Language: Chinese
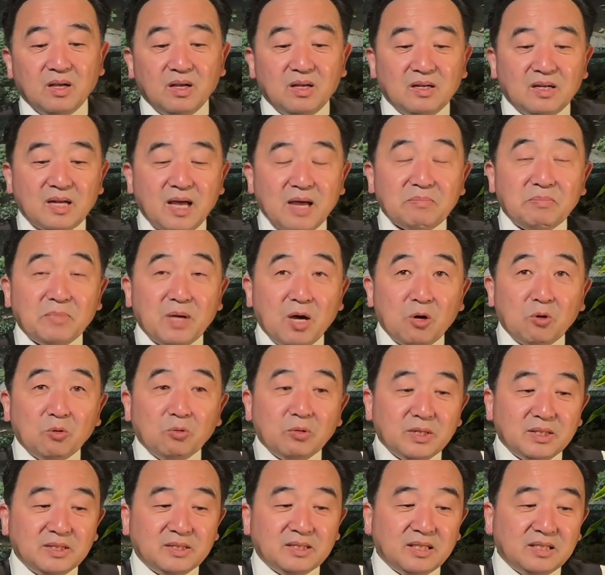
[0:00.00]
来描
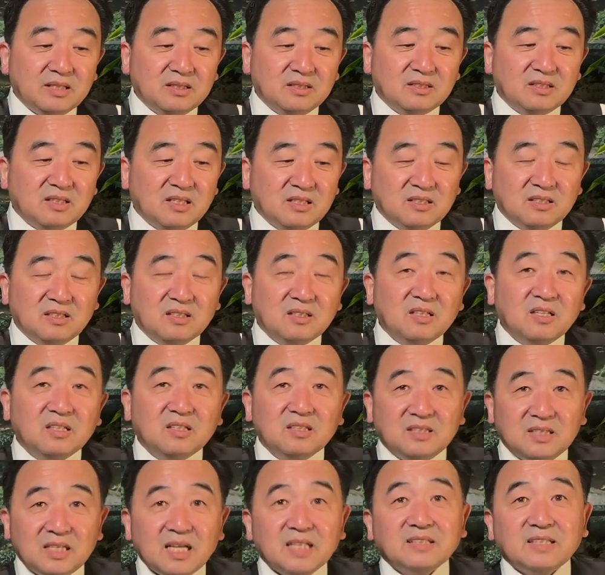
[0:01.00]
绘这整个
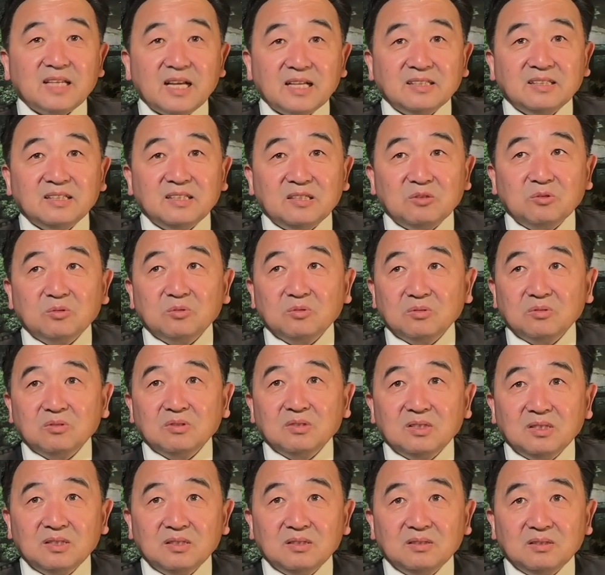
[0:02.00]
现在这种
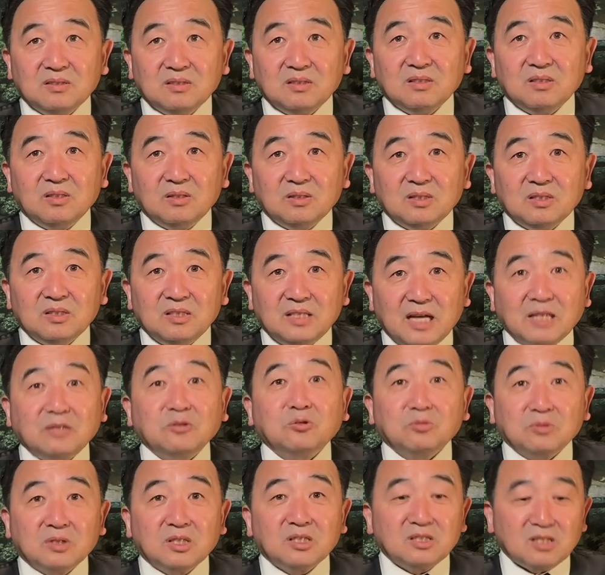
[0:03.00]
诶严
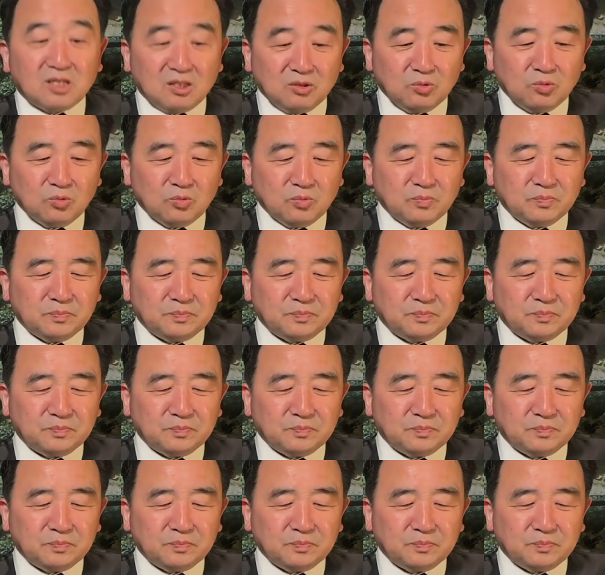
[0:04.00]
重的程度，